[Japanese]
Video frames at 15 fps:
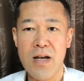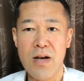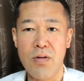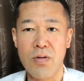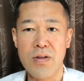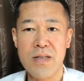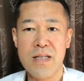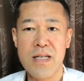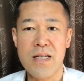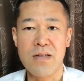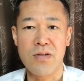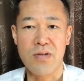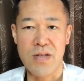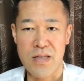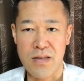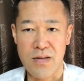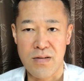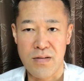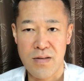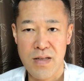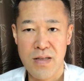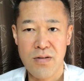えー、美味しい
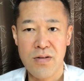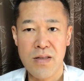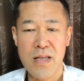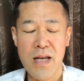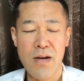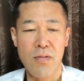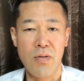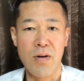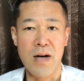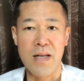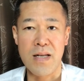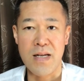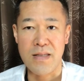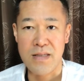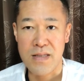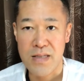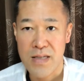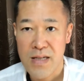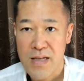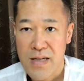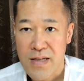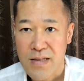スイーツについてお話し
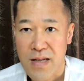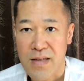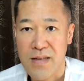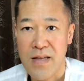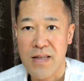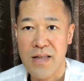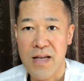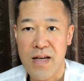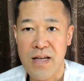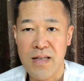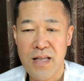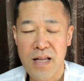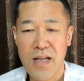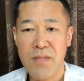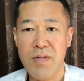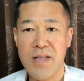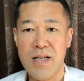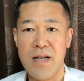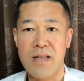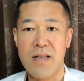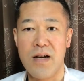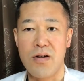させていただきまし
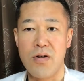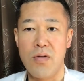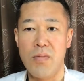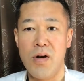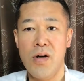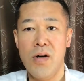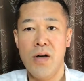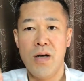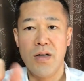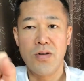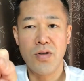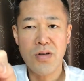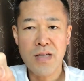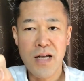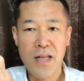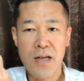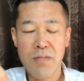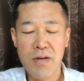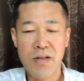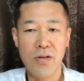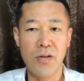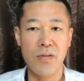たでは今日もよっしゃでい
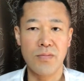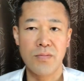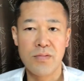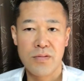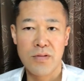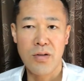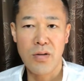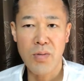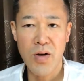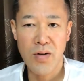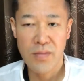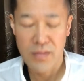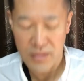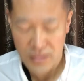きましょうどうも